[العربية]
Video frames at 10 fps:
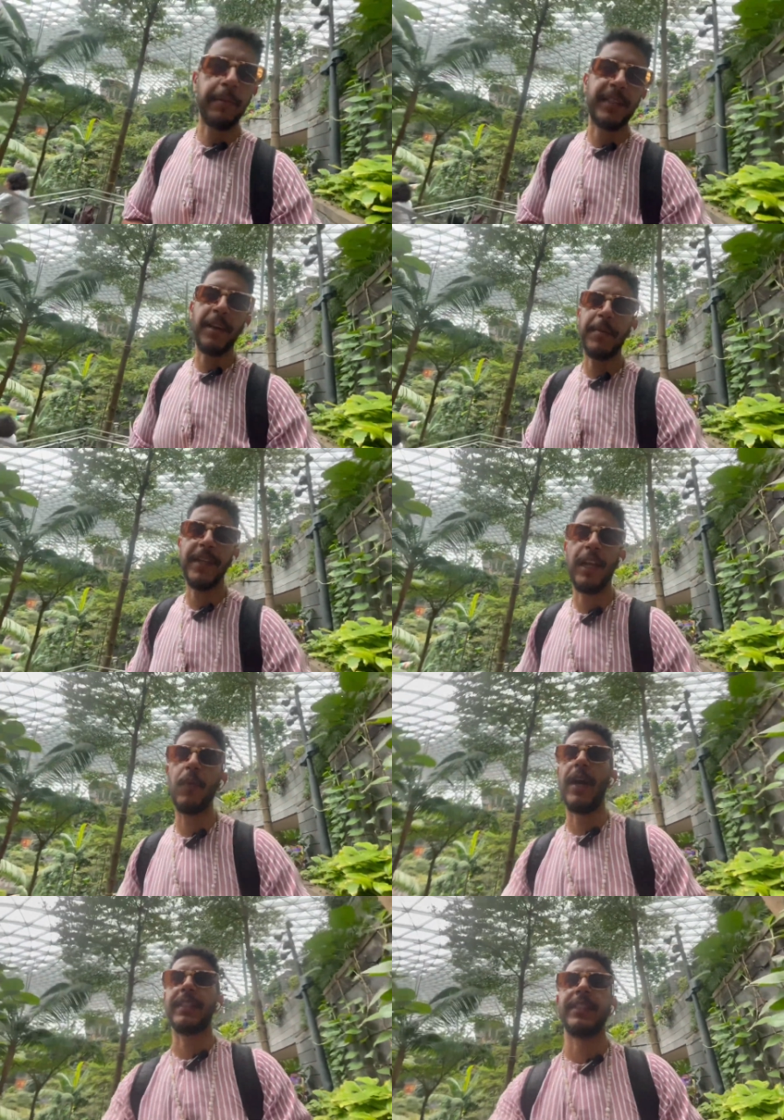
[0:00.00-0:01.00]
بترمينال
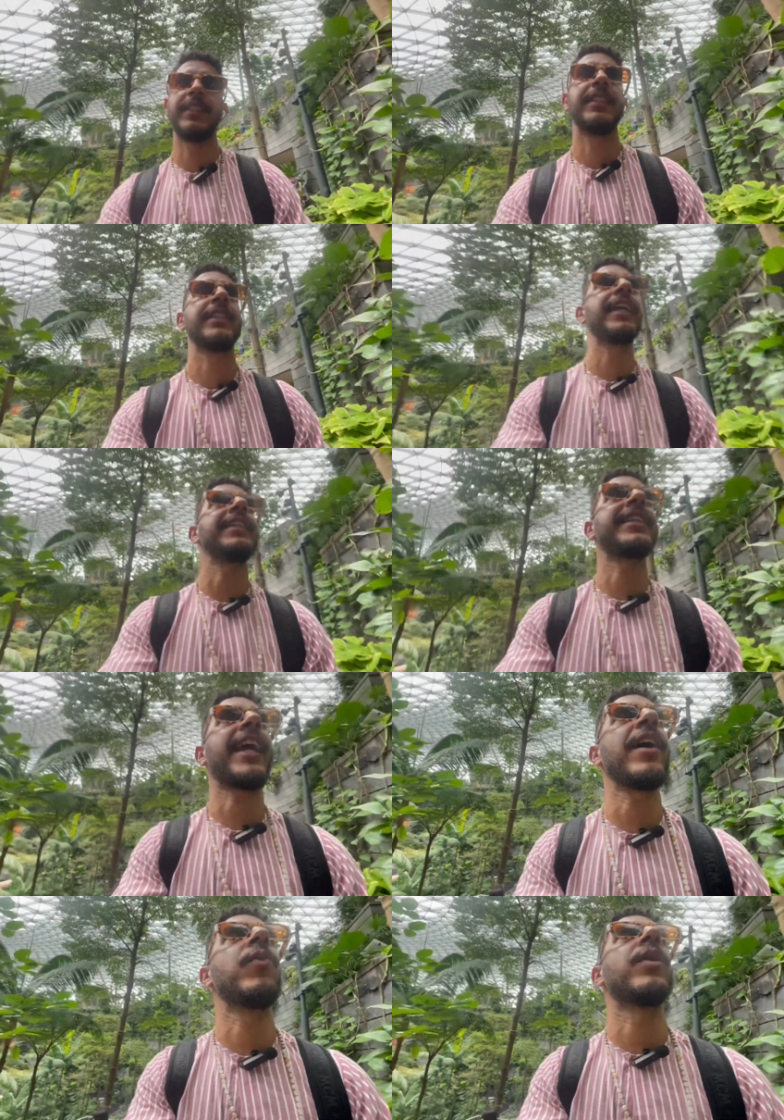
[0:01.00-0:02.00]
واحد كان
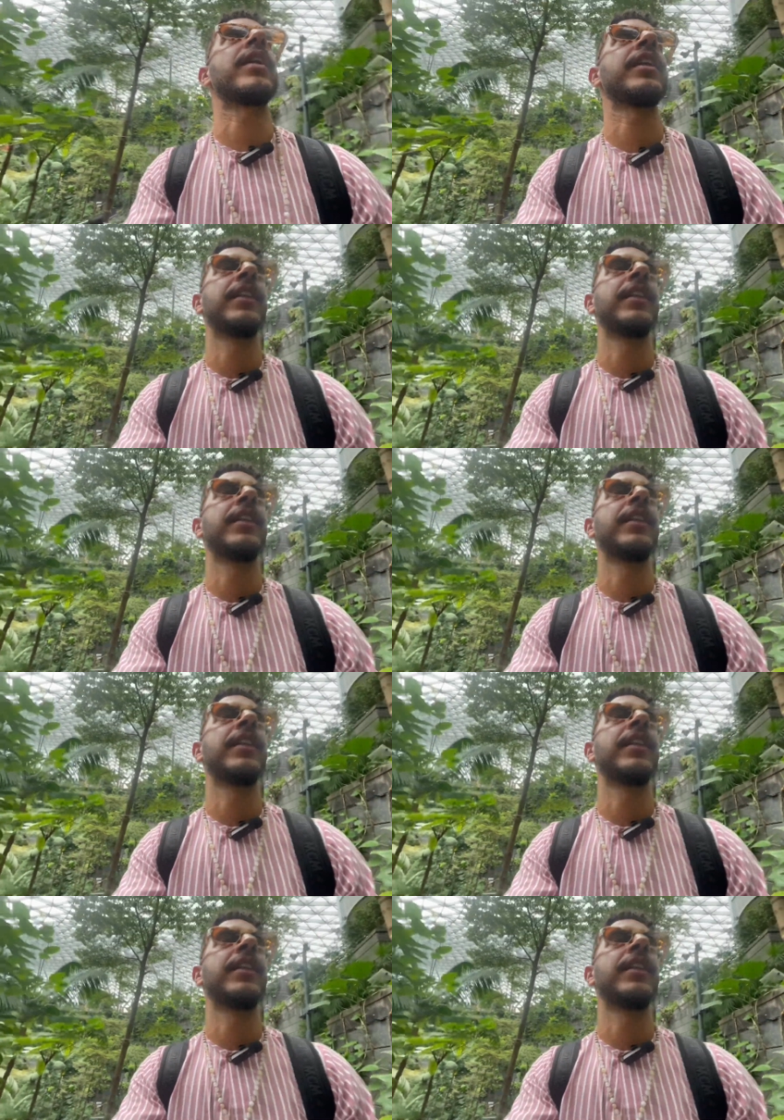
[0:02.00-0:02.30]
صغير